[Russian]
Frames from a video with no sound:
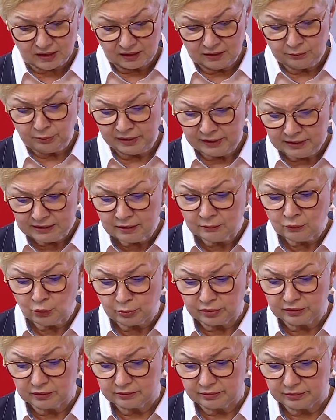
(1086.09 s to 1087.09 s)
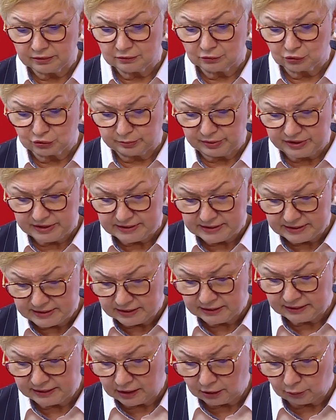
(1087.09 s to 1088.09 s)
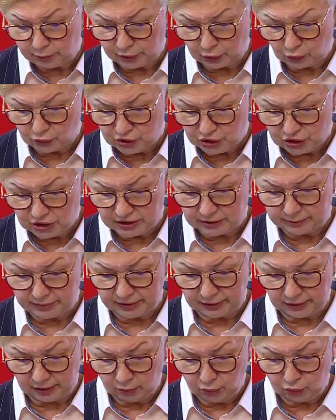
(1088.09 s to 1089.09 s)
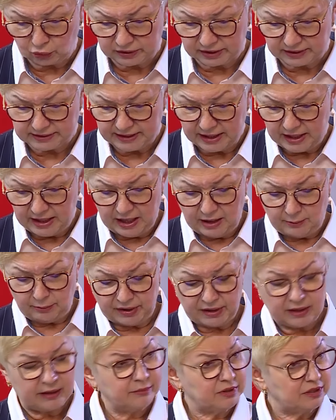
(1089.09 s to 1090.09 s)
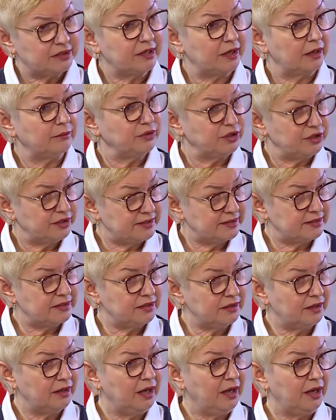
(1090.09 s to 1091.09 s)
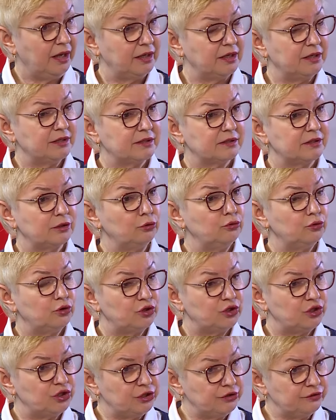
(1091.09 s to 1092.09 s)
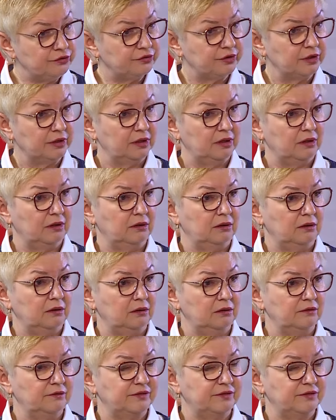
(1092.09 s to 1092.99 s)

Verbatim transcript: И поэтому э, вот президент дал поручение проработать параметры амнистии, угу. исключив а,